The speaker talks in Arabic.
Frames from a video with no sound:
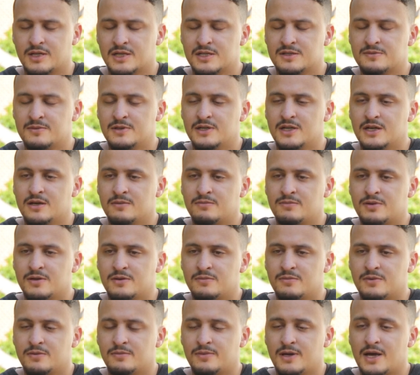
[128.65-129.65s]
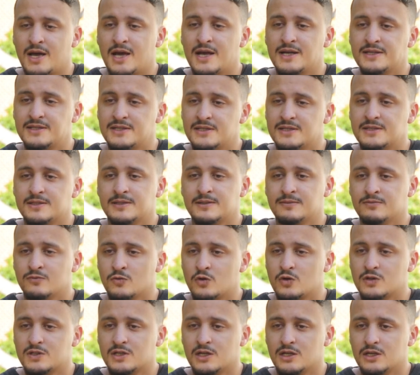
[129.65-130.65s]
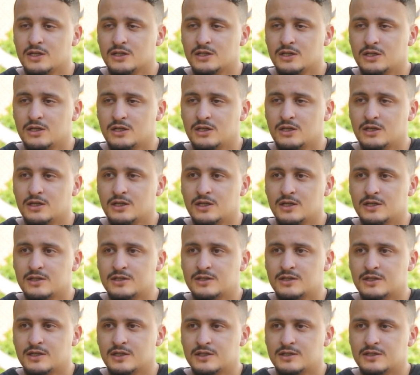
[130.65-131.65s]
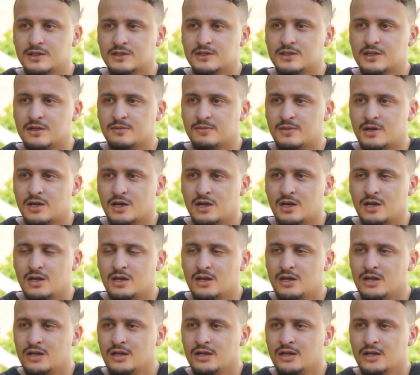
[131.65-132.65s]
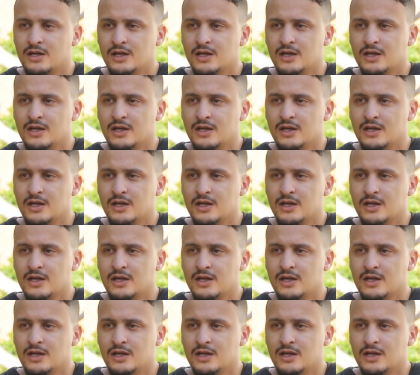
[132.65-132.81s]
كانت مليئة ب... بأحاسيس مختلطة كانت كتعتمر هل...